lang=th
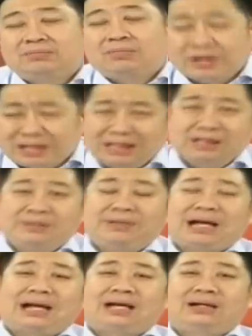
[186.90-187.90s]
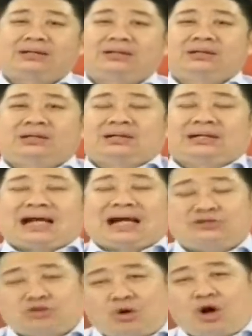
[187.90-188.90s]
เพราะอย่าลืมนะฮะ
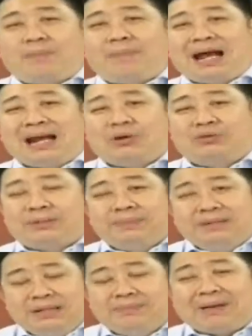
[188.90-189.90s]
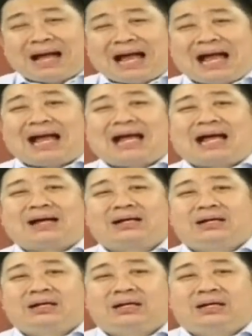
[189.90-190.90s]
การส่งออกบ้านเราเนี่ยพึ่งพา
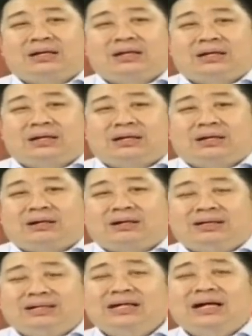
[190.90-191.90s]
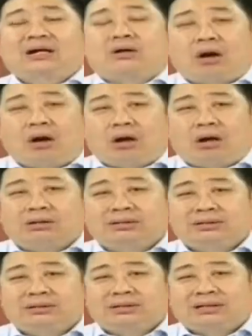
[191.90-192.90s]
เรื่องของ
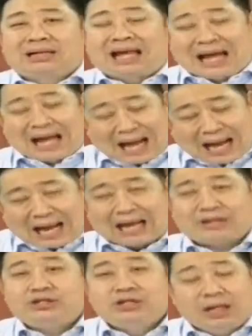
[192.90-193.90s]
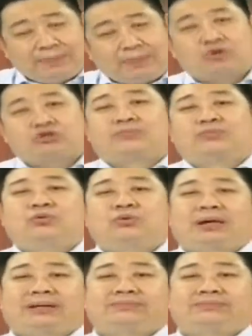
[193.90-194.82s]
ราคาเยอะพอสมควร